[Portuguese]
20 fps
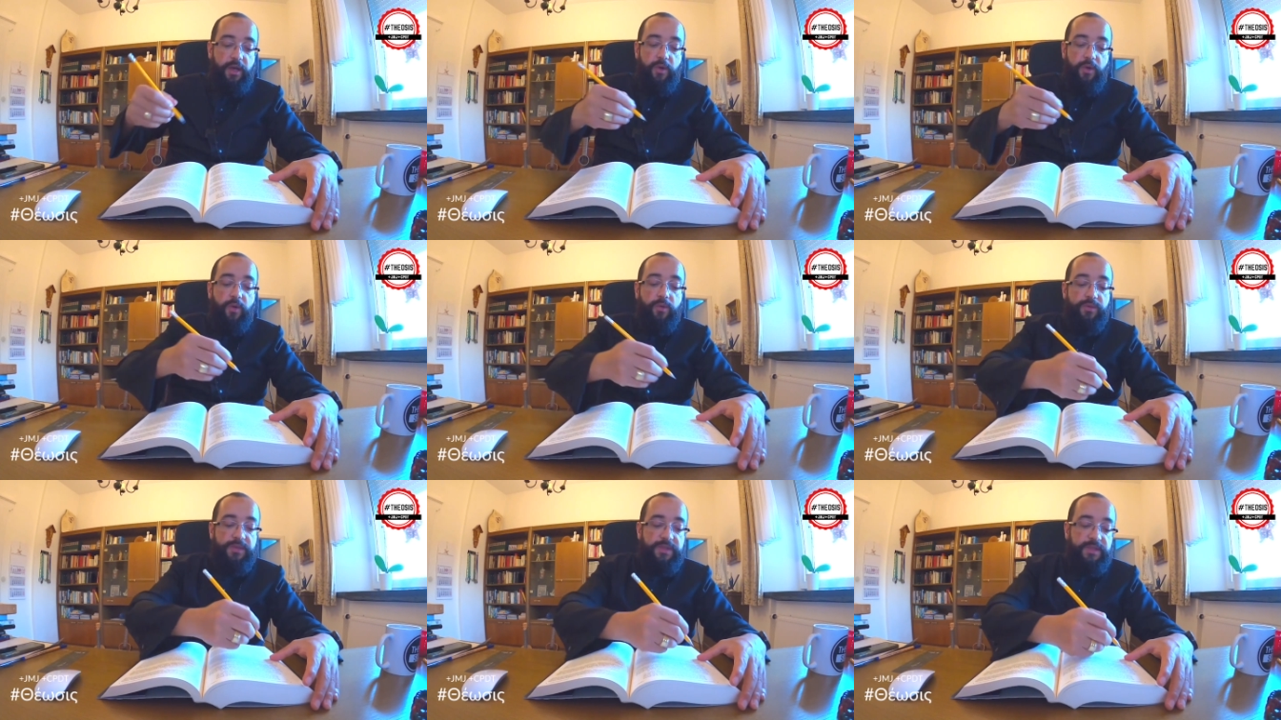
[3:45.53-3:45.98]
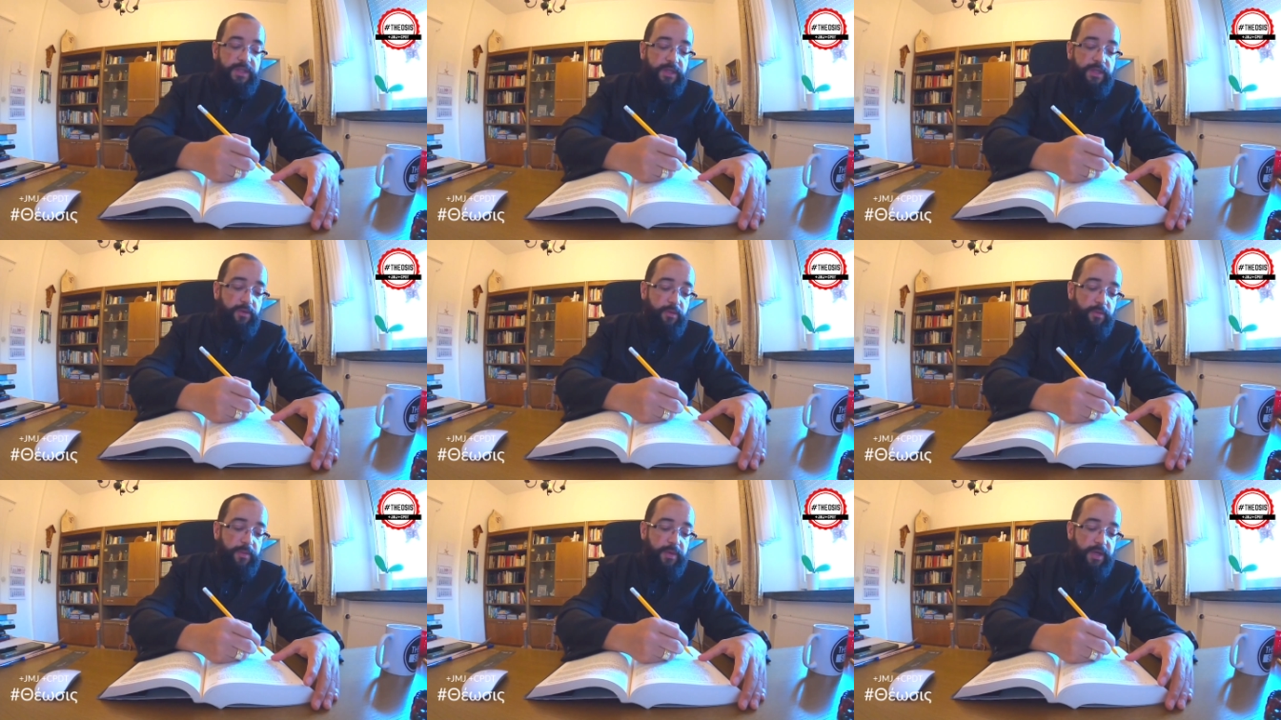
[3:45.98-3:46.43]

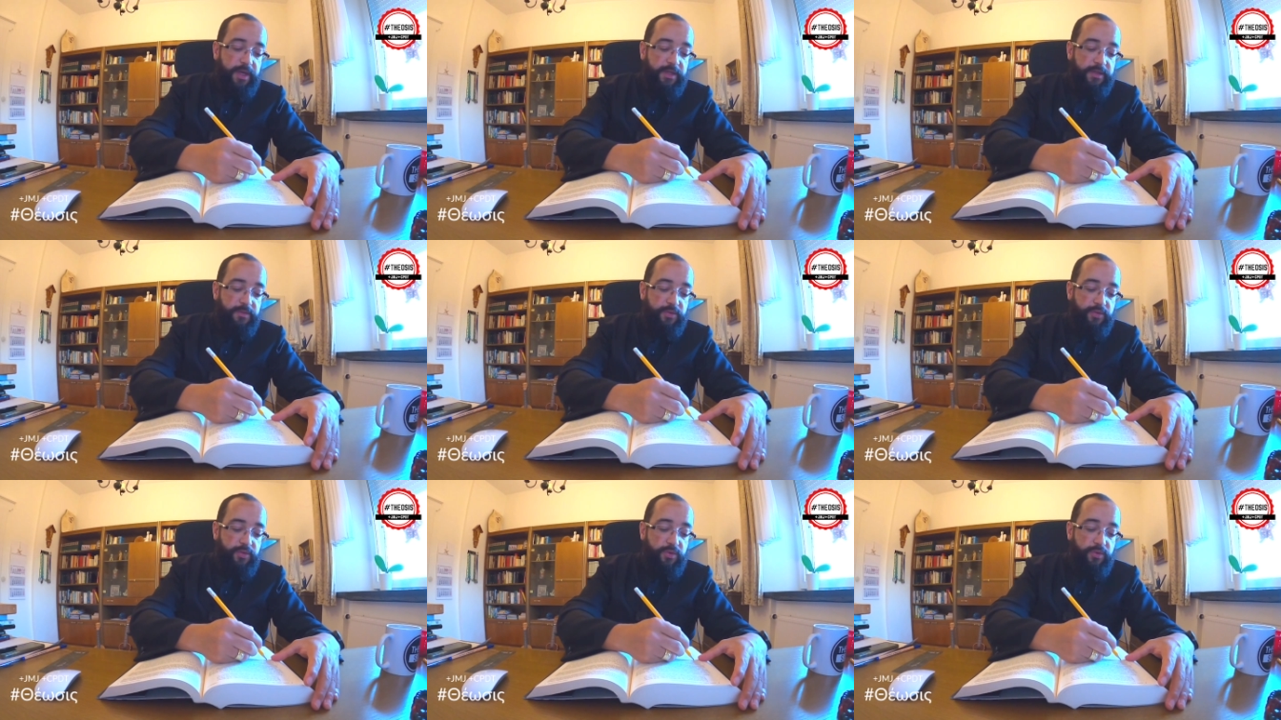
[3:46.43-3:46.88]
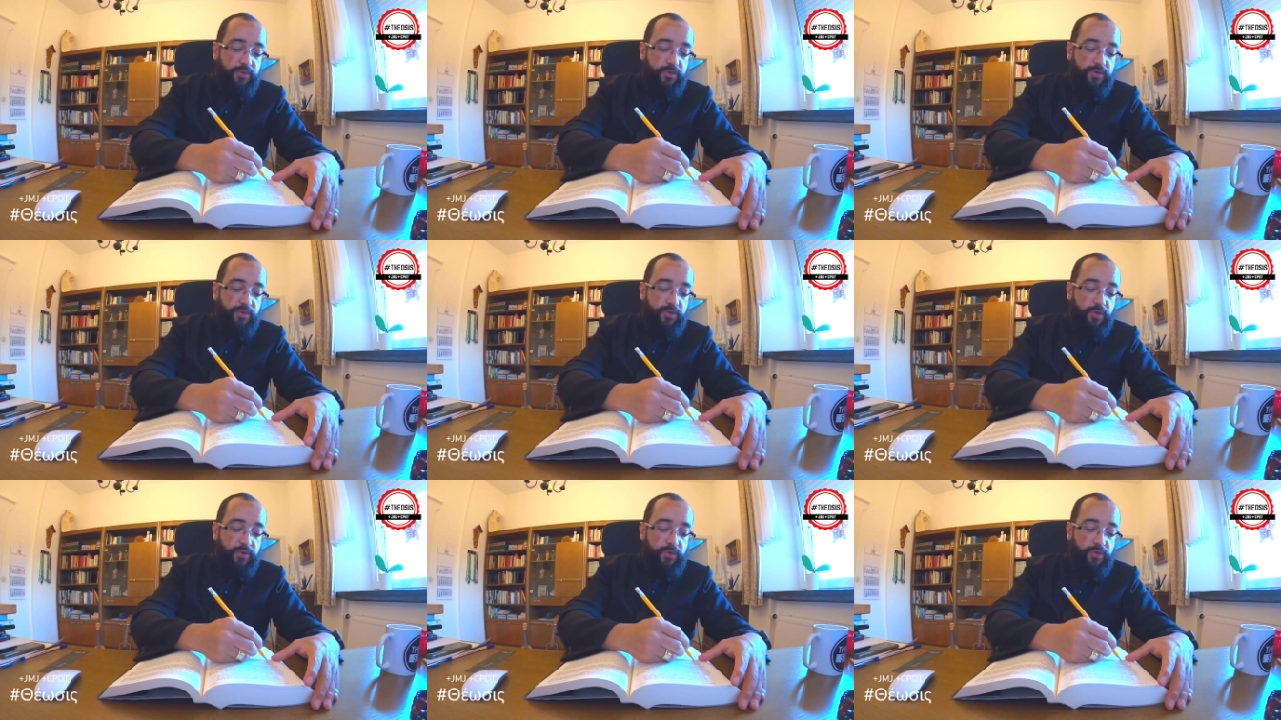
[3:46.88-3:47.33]
consigo mesmo, julga
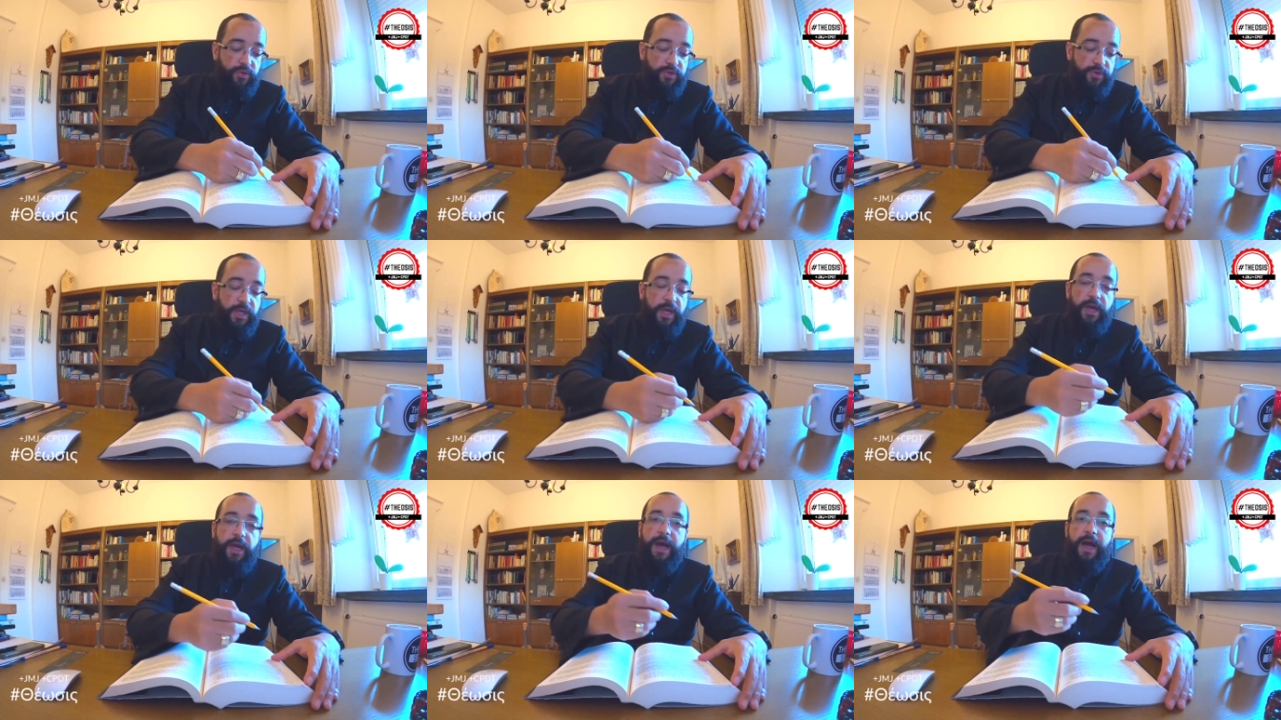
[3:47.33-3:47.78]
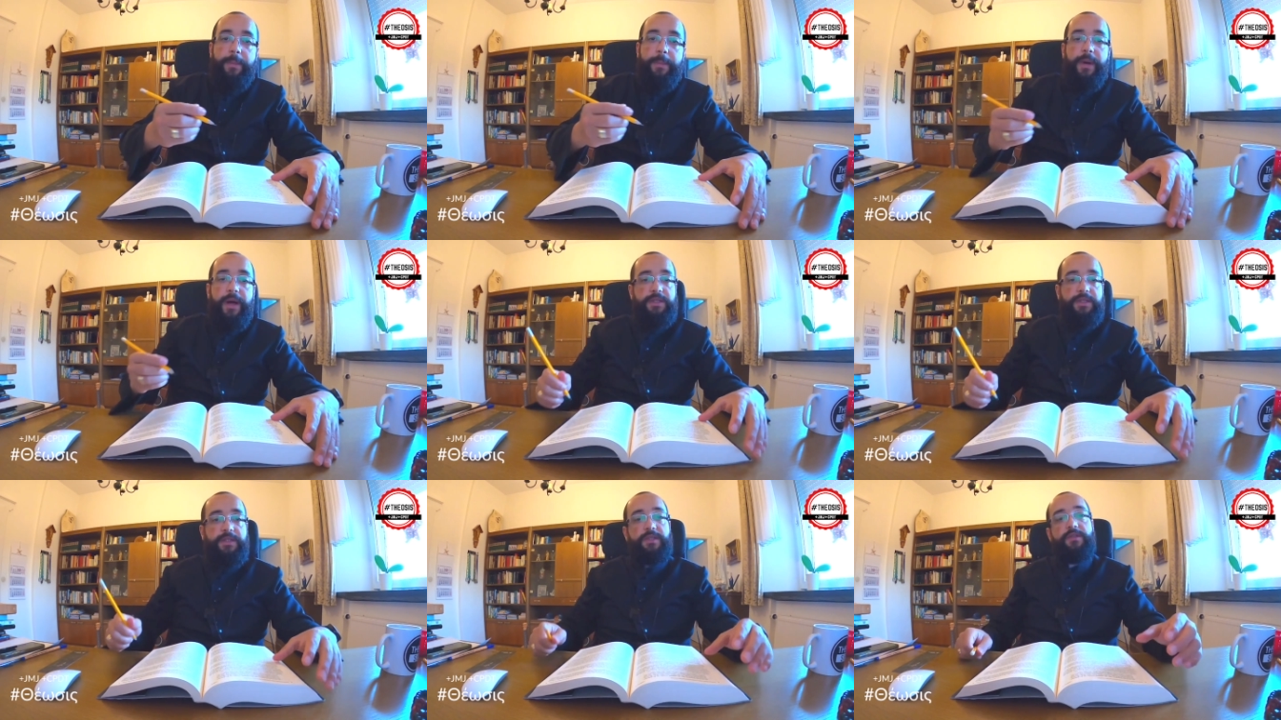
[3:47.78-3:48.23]
os outros a
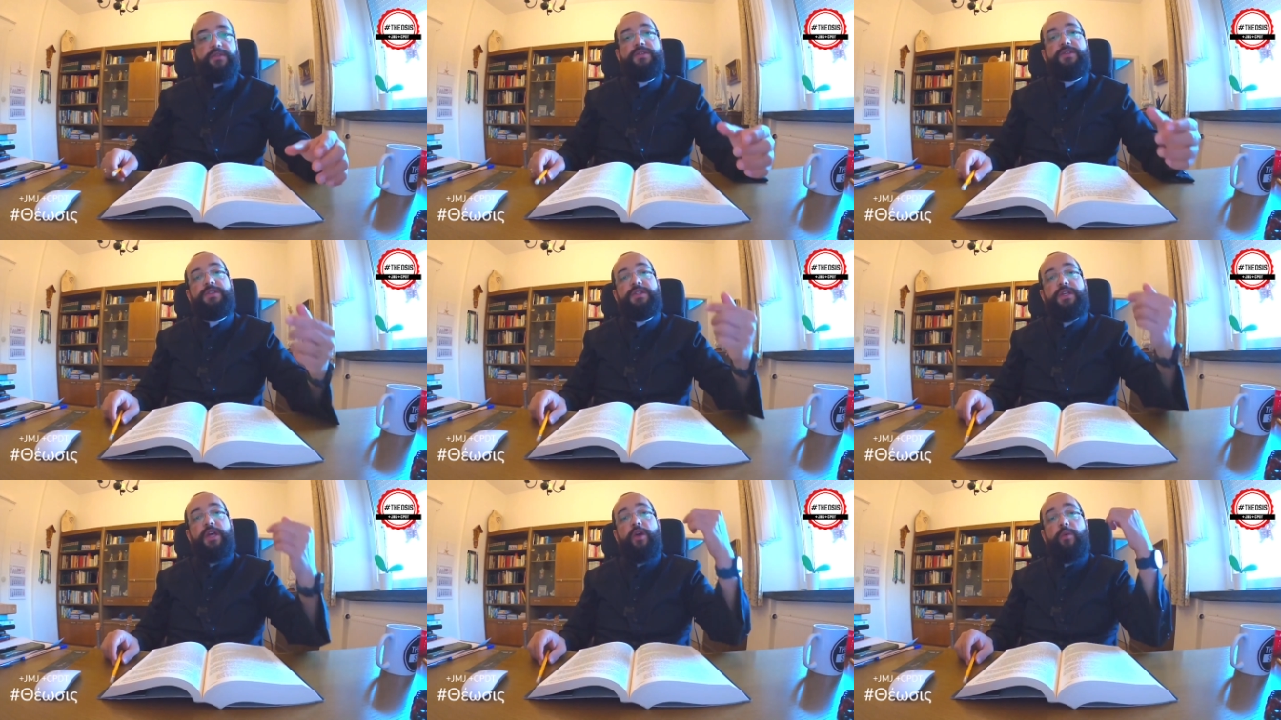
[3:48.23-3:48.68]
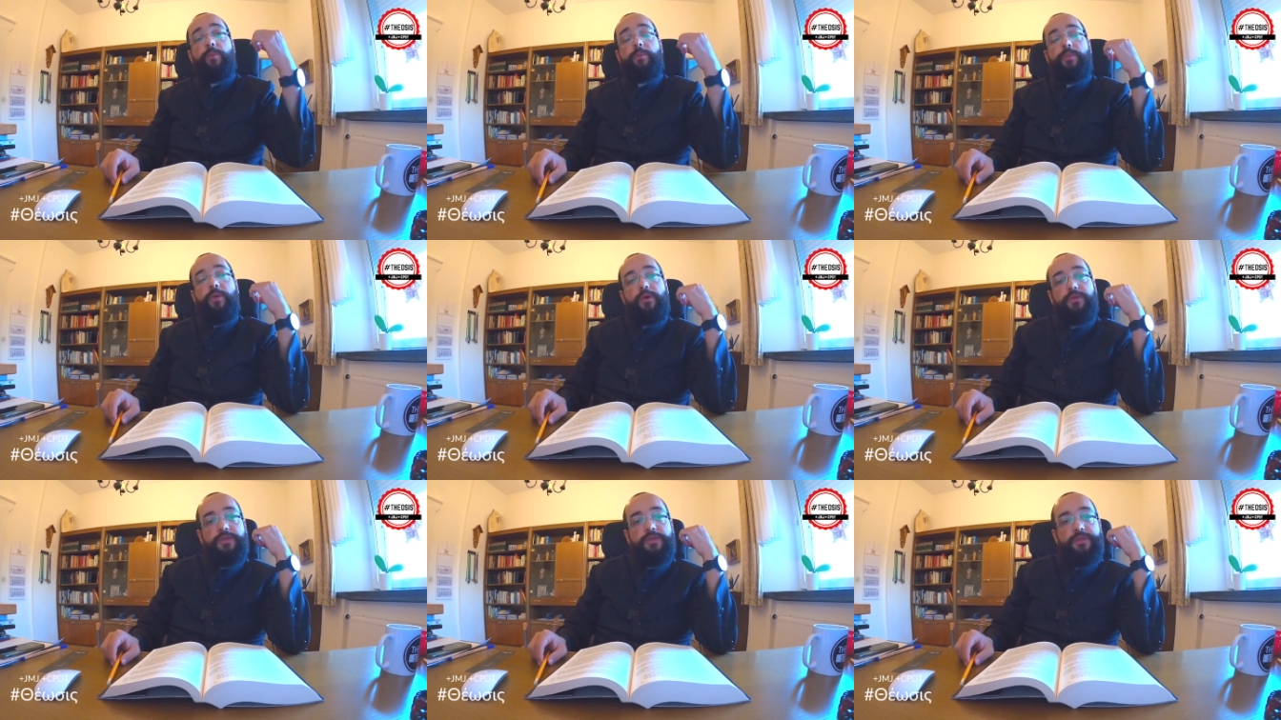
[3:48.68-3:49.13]
partir do seu
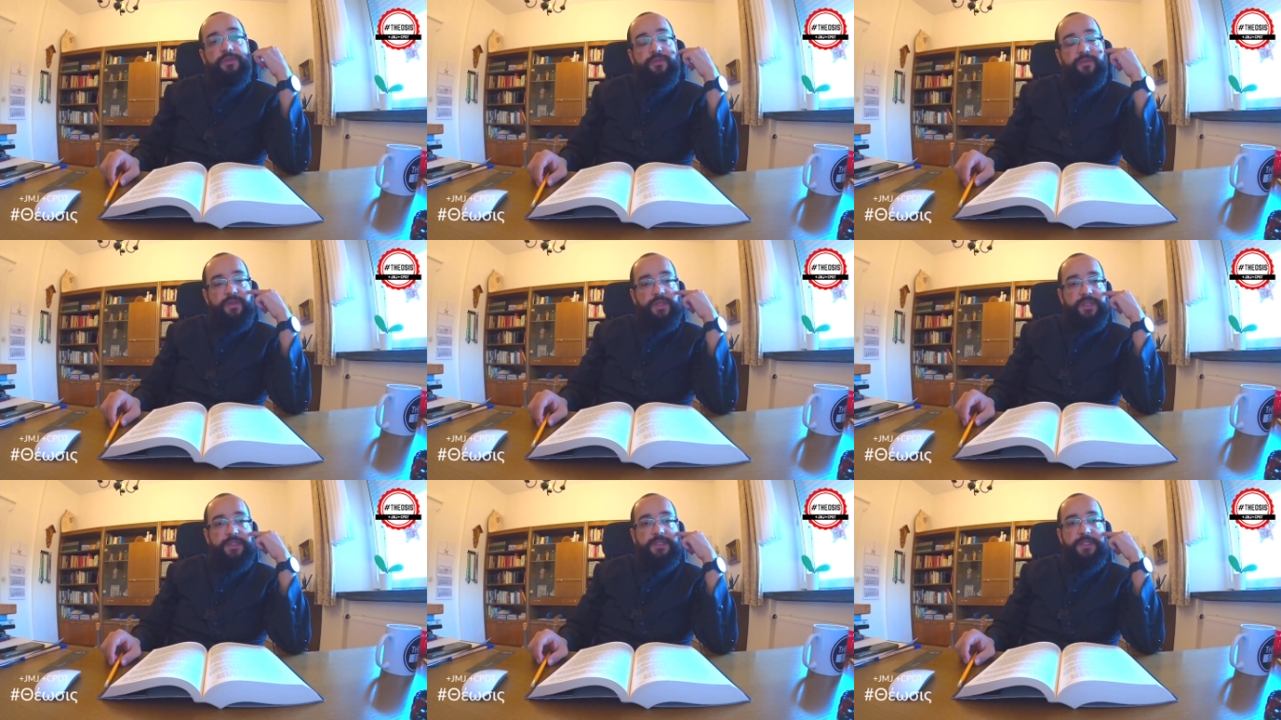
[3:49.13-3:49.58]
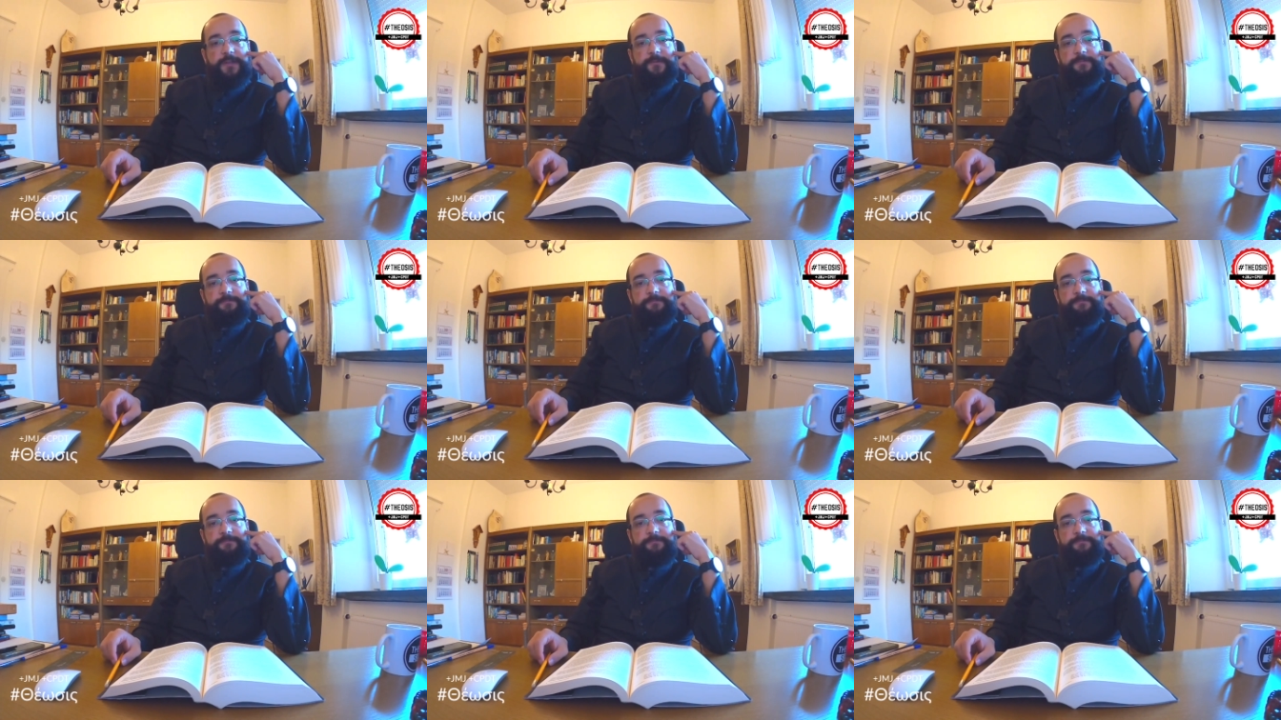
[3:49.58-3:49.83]
ponto de vista.